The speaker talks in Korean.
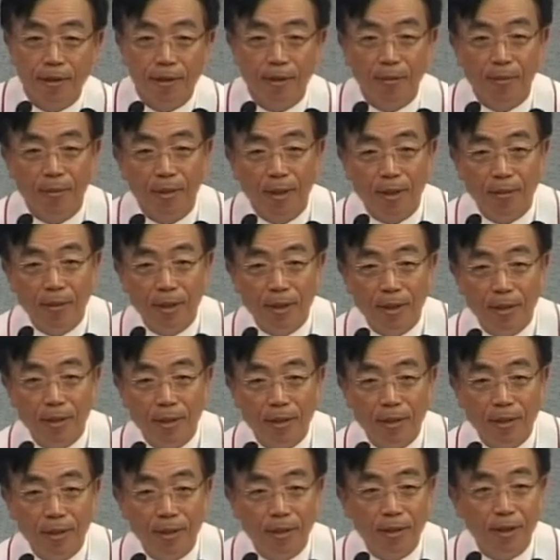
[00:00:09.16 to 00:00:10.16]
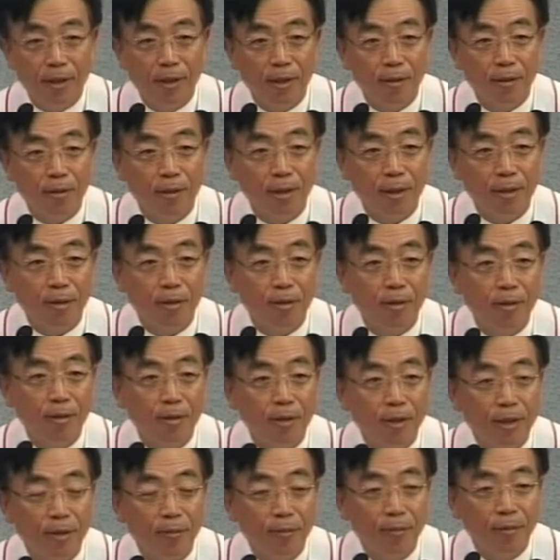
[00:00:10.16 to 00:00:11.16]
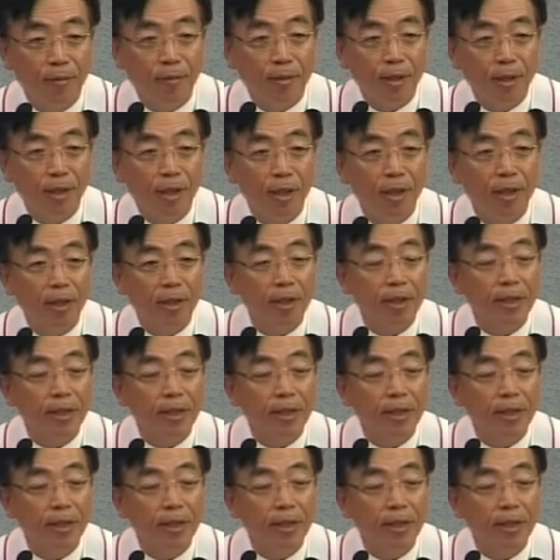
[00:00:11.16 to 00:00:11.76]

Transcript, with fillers: 마음이 든든하고 아주 기쁩니다.